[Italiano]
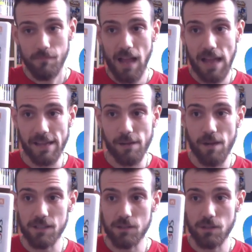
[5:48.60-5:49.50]
anche
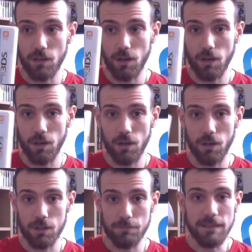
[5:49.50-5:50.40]

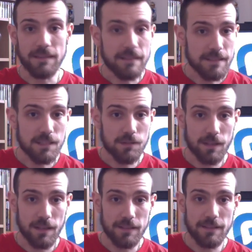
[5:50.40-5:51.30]
questo spintissimo
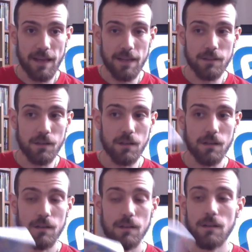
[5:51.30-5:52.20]
da
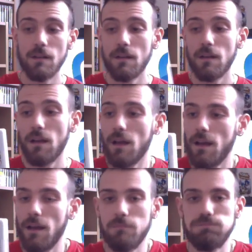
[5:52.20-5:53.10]
Nintendo.
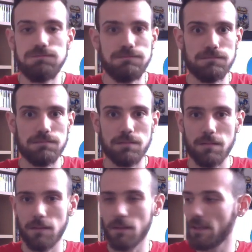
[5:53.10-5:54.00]
Eh,
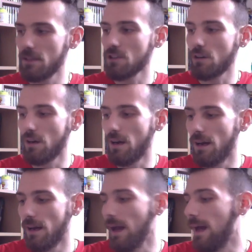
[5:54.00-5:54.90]
che gioco
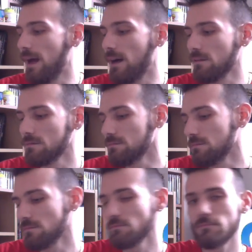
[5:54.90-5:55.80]
è? È
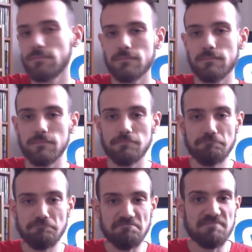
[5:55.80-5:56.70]
un
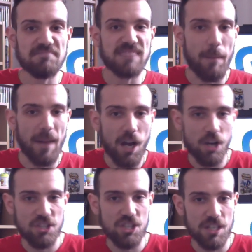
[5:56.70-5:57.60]

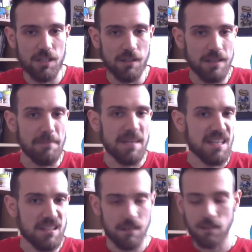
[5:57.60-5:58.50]
Tamagotchi con i
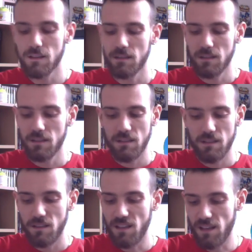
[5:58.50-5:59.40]
Mi
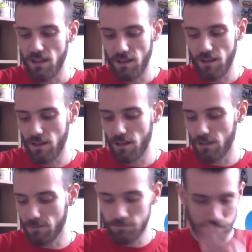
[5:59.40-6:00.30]

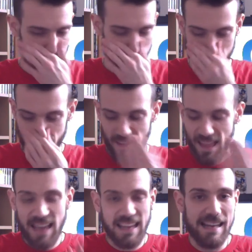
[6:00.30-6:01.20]
Ehm,
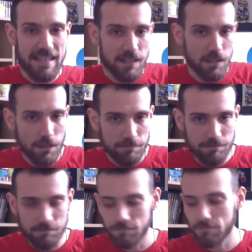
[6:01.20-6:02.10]
è carino,
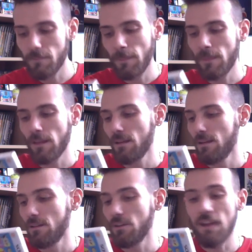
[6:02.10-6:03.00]

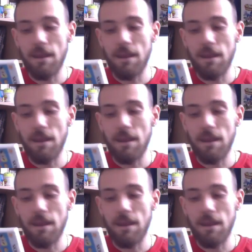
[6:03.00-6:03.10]
non è